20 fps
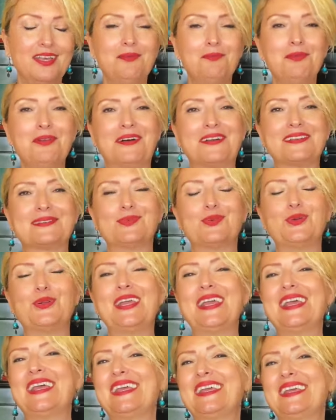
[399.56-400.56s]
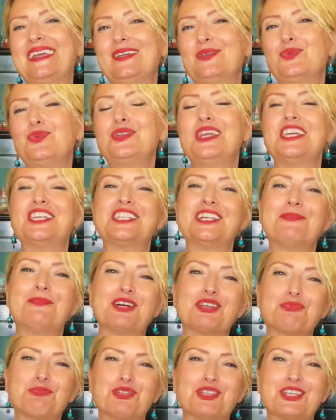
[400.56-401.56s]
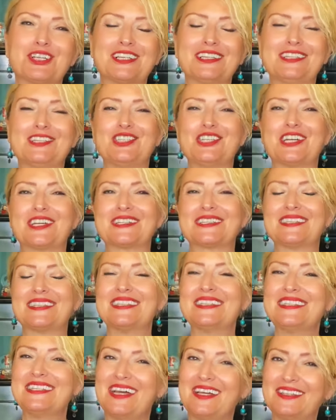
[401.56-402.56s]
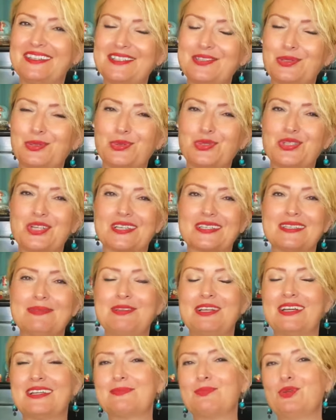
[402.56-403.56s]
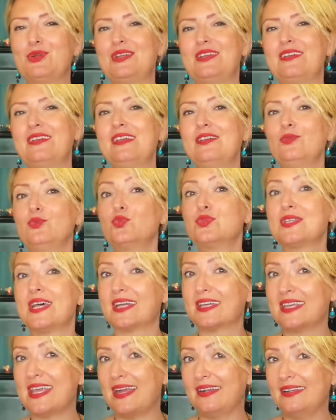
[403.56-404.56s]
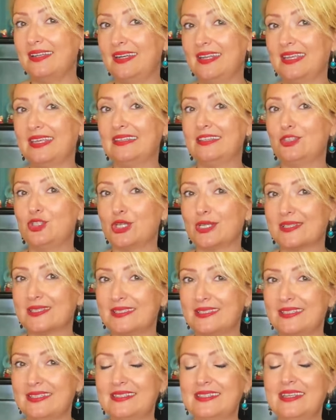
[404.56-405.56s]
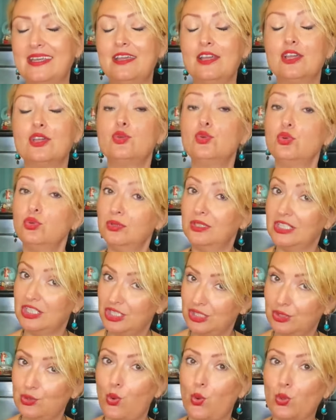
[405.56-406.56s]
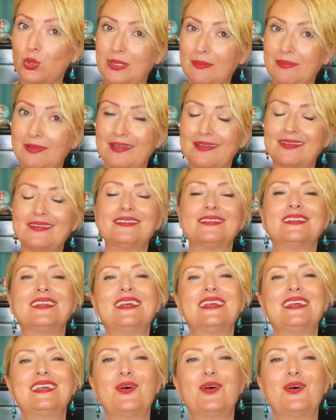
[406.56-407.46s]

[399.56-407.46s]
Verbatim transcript: Biraz böyle güneşle baş başa kalacaksınız, yalnız olacaksınız. Biraz böyle uzak yerlere gideceksiniz. Yurt dışı da olabilir.